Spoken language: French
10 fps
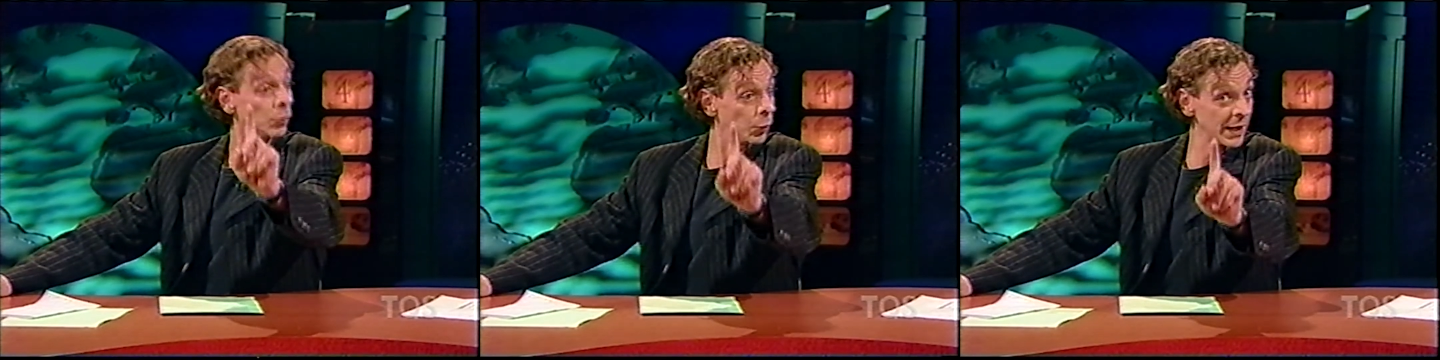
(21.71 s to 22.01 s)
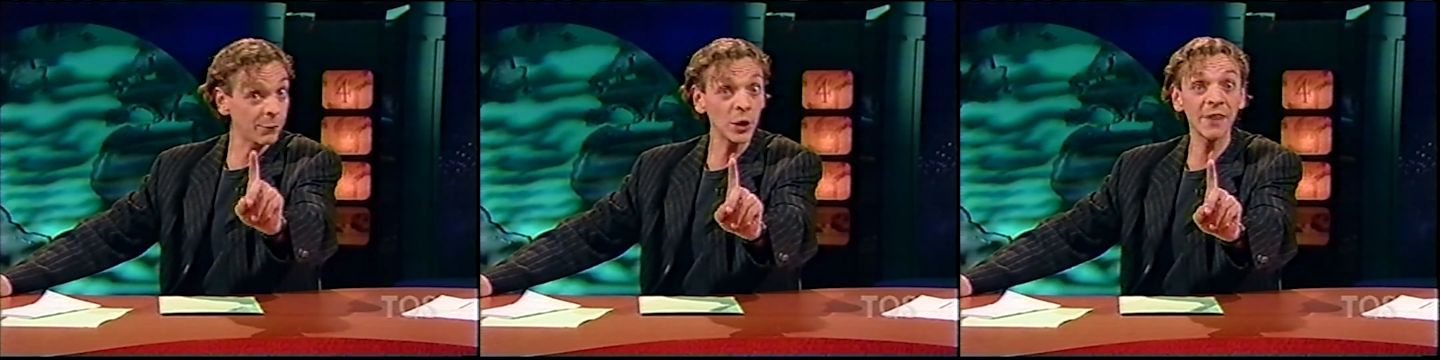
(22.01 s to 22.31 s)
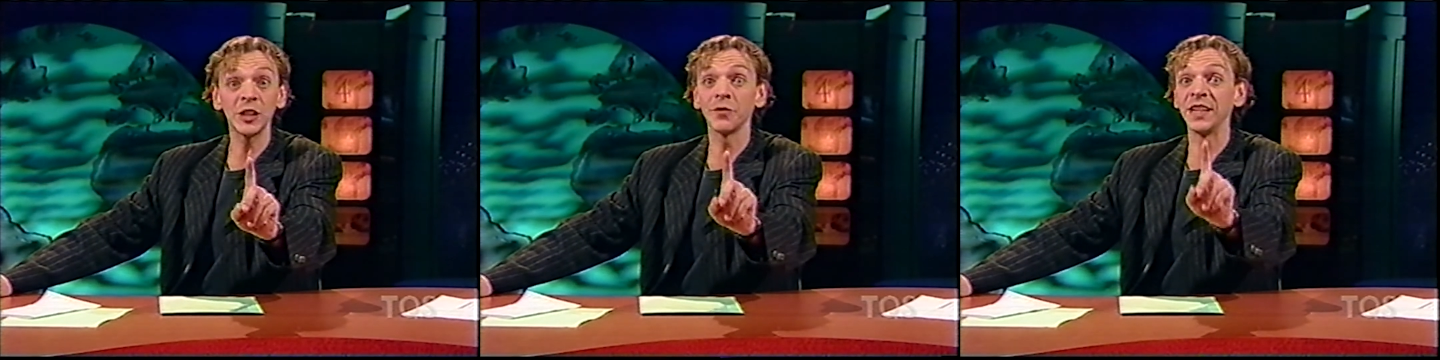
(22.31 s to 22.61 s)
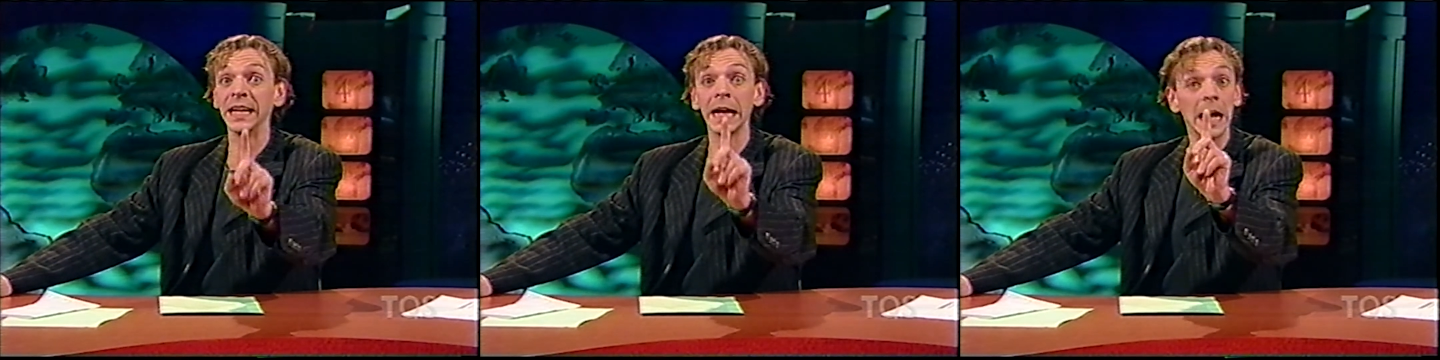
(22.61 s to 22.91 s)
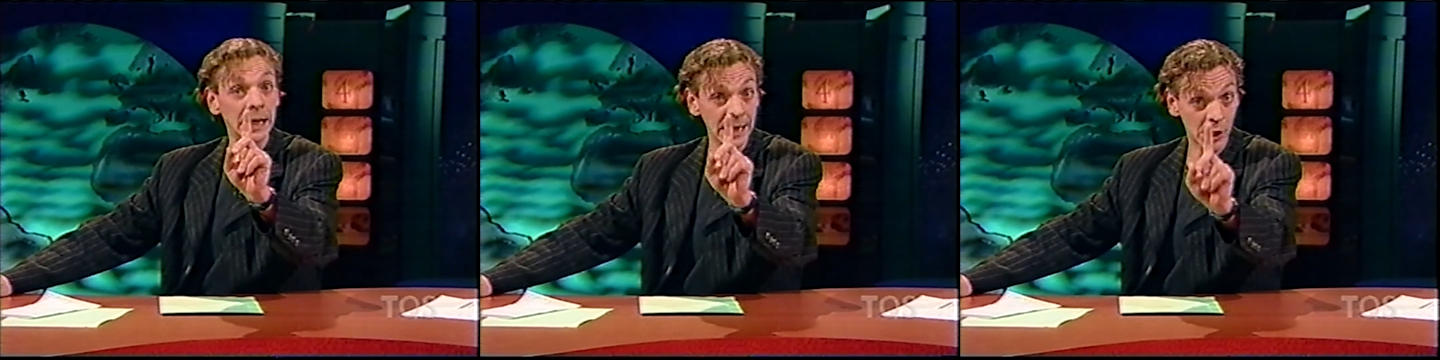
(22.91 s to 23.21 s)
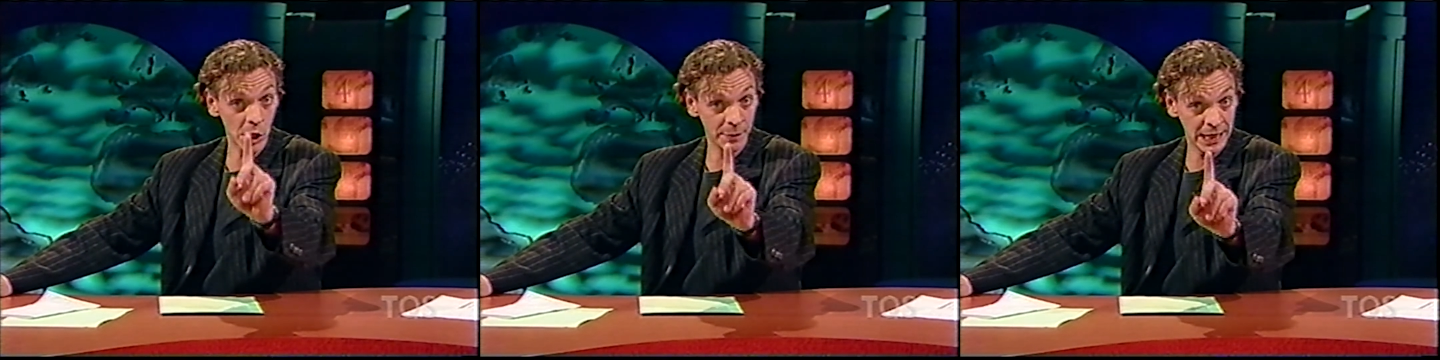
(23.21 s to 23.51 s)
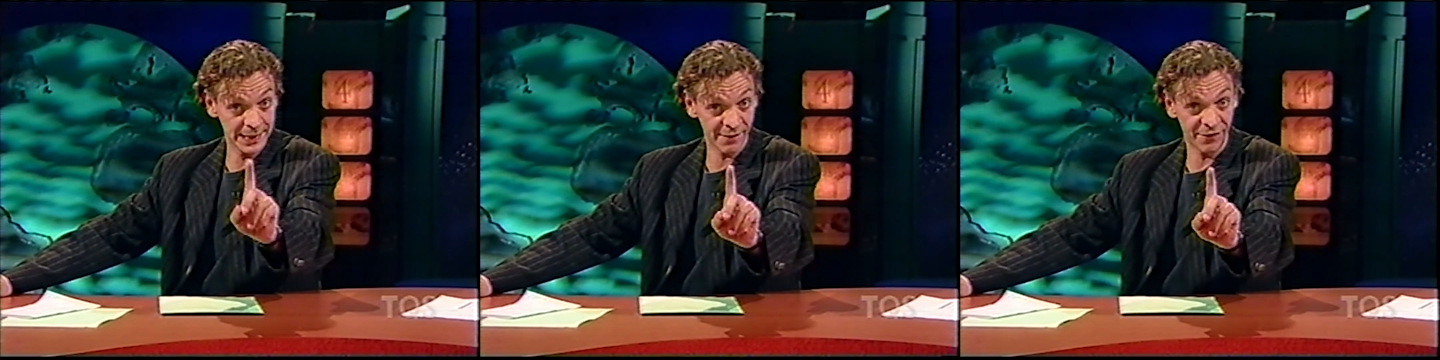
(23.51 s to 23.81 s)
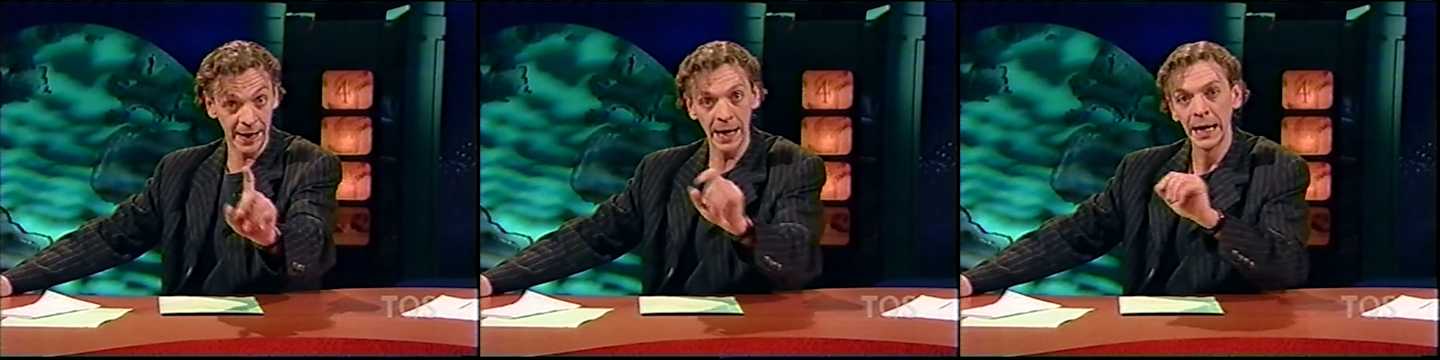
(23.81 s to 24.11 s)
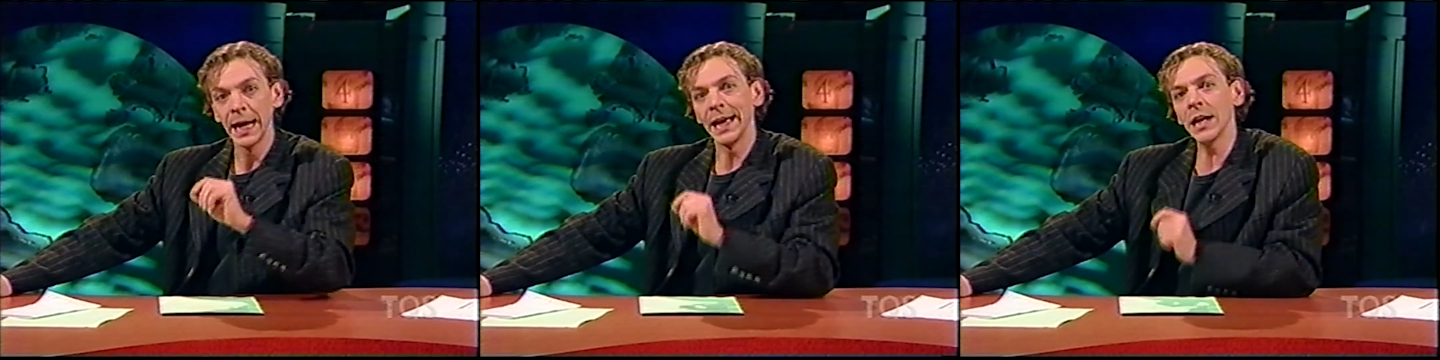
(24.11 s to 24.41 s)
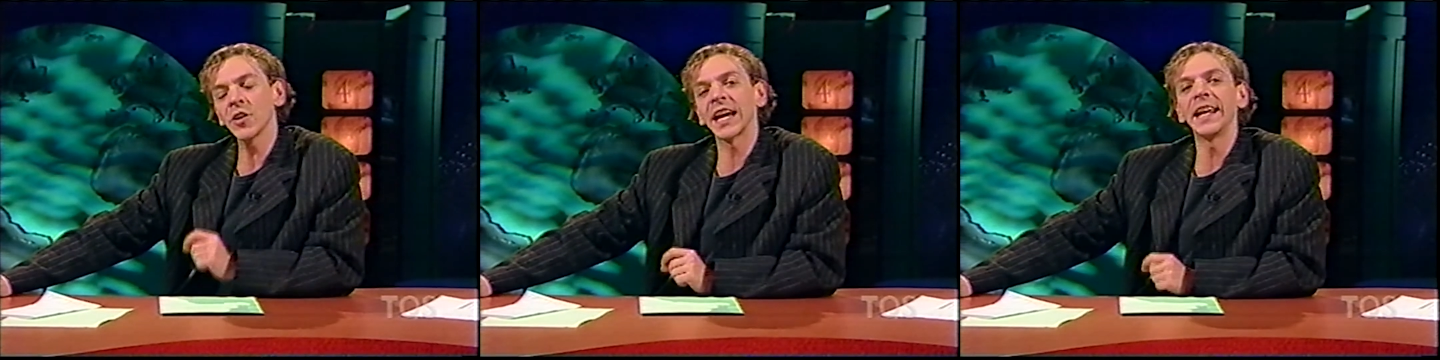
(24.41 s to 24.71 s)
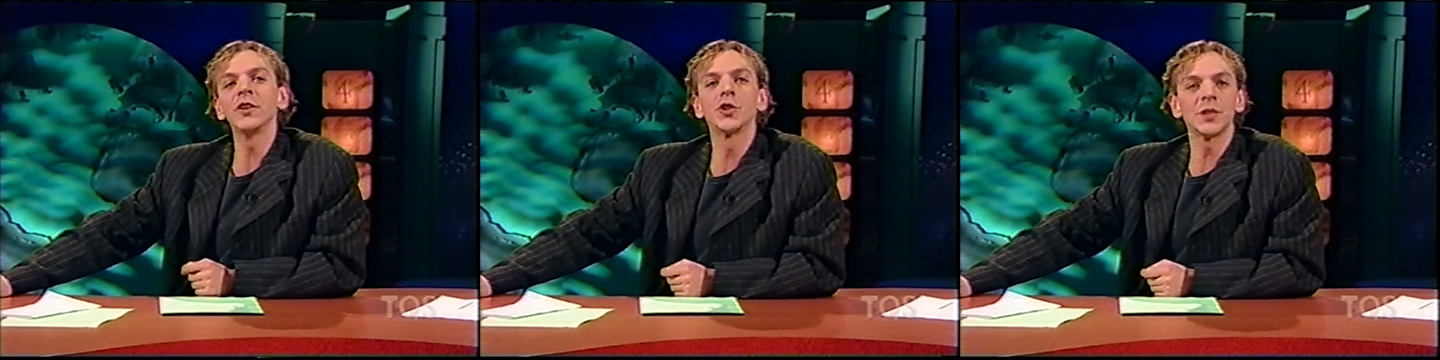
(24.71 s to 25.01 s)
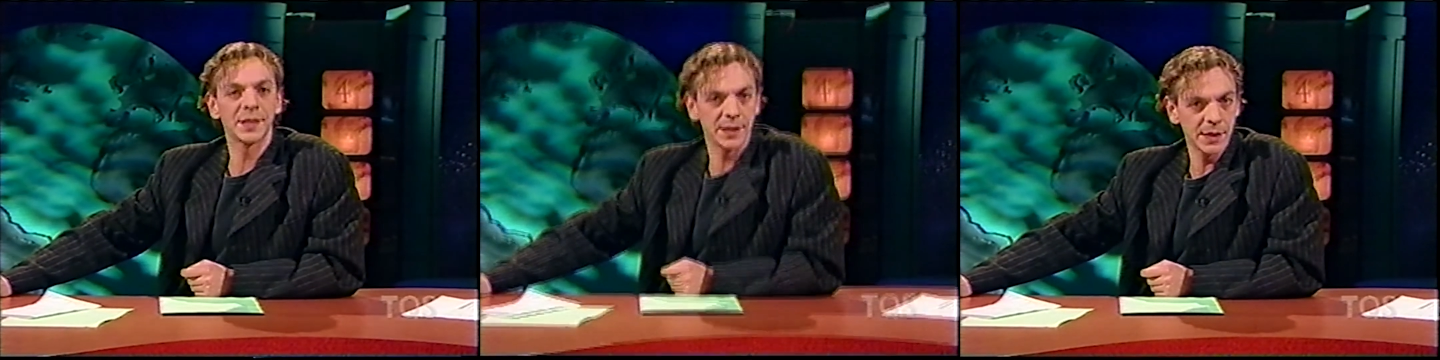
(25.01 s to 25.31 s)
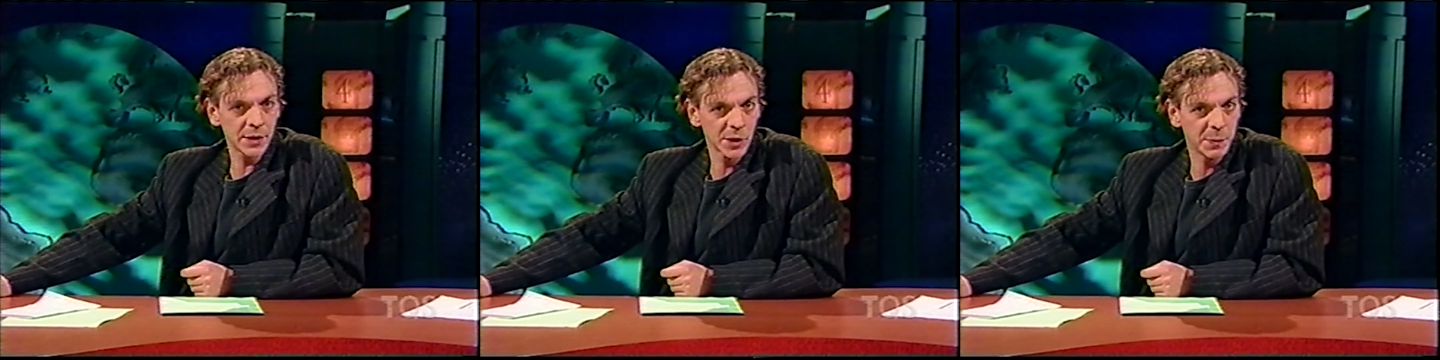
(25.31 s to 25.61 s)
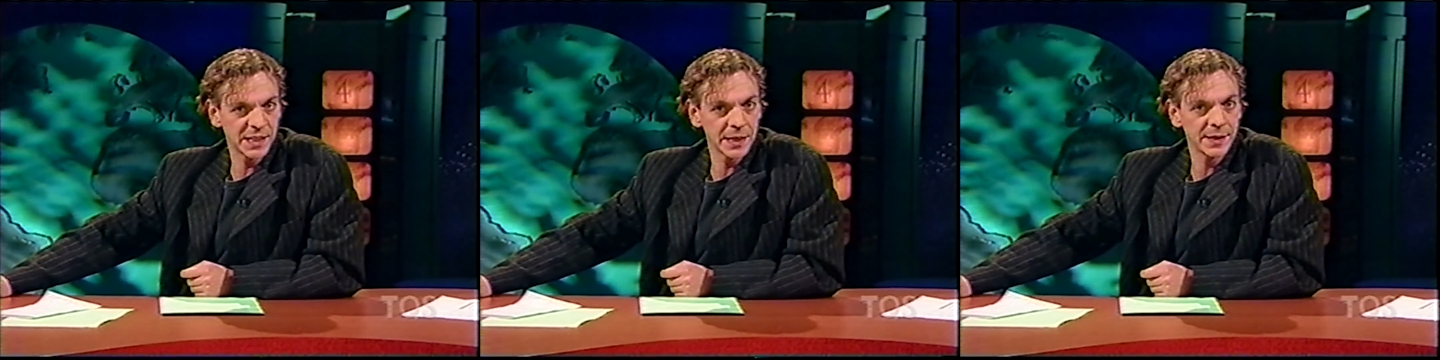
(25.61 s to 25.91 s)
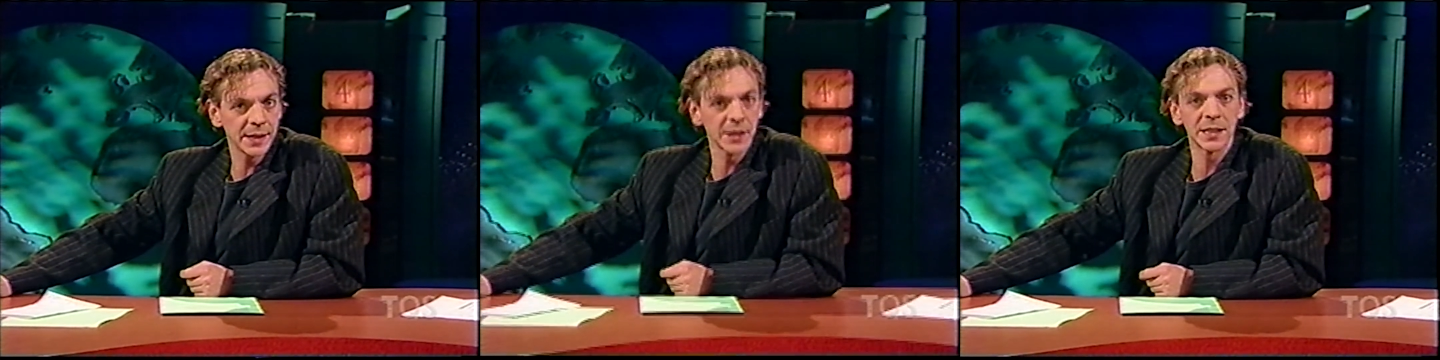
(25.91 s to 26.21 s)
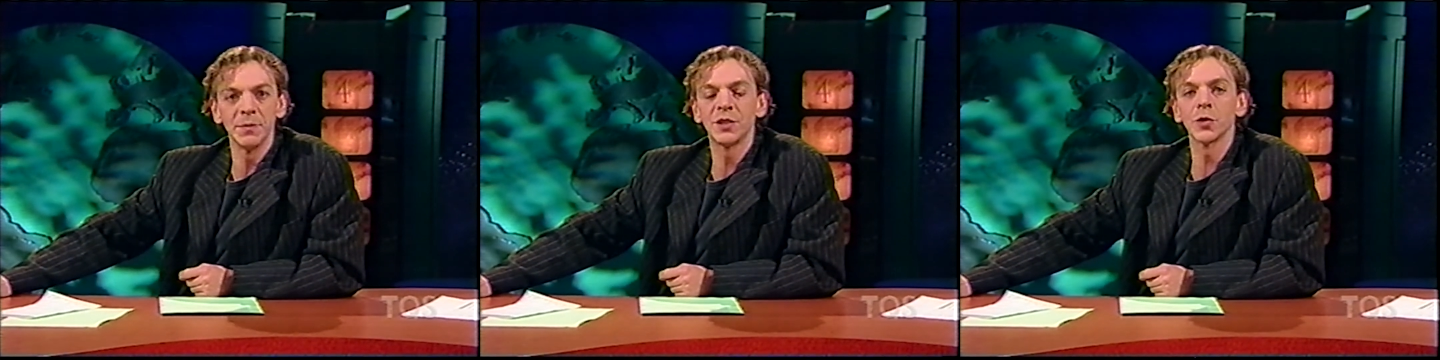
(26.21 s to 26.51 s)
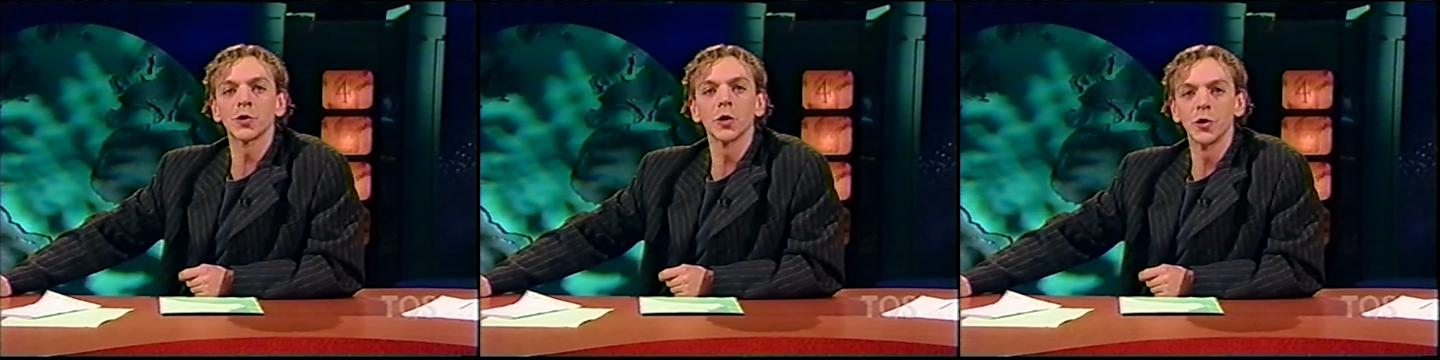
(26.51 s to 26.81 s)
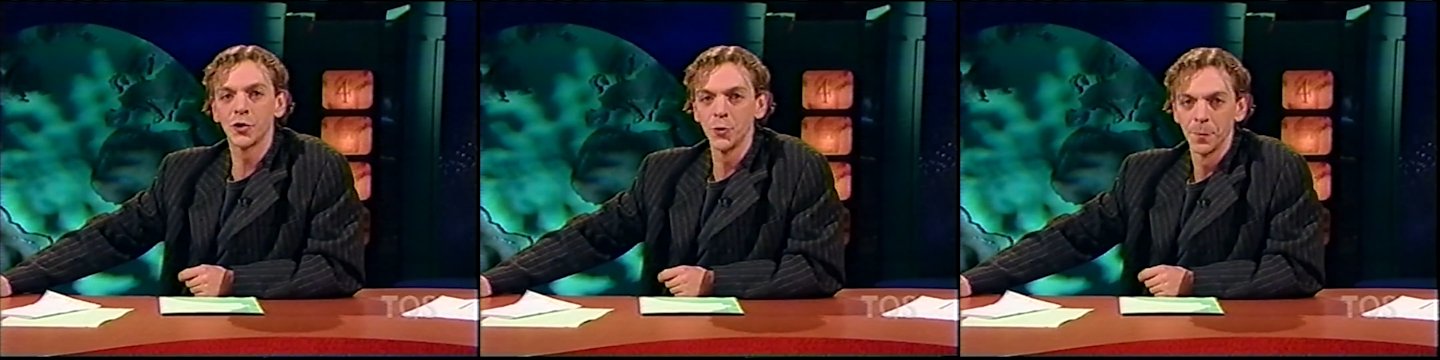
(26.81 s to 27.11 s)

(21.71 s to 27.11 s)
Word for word: oui, vous l'avez deviné, l'économie et les affaires, et le canal Justice, spécialisé dans les émissions sur le jus.